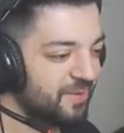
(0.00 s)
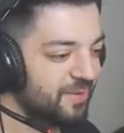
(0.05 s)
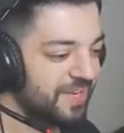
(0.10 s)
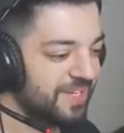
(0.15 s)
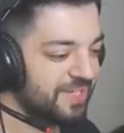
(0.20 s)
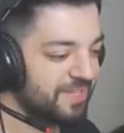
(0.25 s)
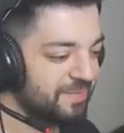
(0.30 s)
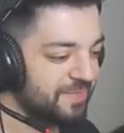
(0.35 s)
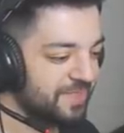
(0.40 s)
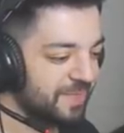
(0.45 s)

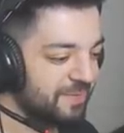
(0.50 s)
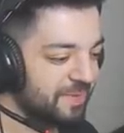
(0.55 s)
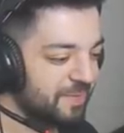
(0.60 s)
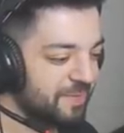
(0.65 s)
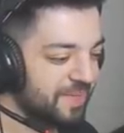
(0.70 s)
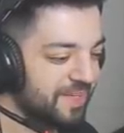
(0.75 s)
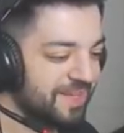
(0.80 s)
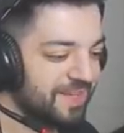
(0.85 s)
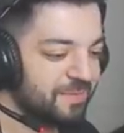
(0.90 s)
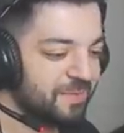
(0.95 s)
uğraşmayacağım.
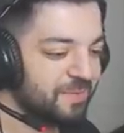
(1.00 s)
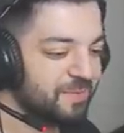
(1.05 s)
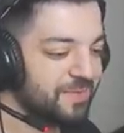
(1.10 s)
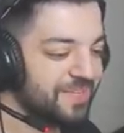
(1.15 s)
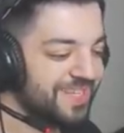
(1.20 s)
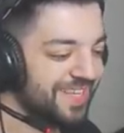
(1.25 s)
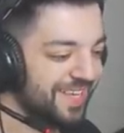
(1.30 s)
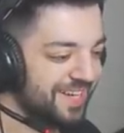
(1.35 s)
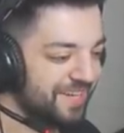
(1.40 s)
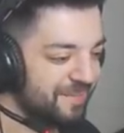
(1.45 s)
Hemen el
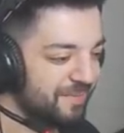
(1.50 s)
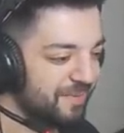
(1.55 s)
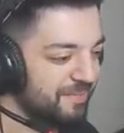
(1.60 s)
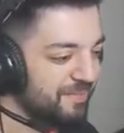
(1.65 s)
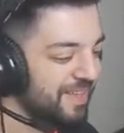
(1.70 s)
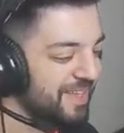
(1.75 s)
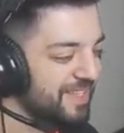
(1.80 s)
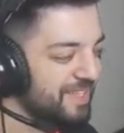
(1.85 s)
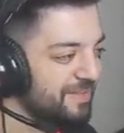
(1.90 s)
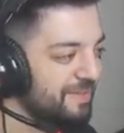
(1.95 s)
bombası
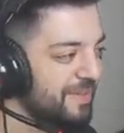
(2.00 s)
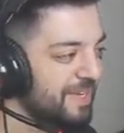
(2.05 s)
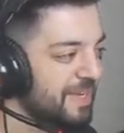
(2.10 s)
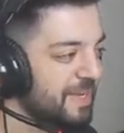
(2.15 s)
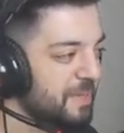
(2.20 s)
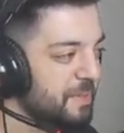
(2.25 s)
aramam lazım.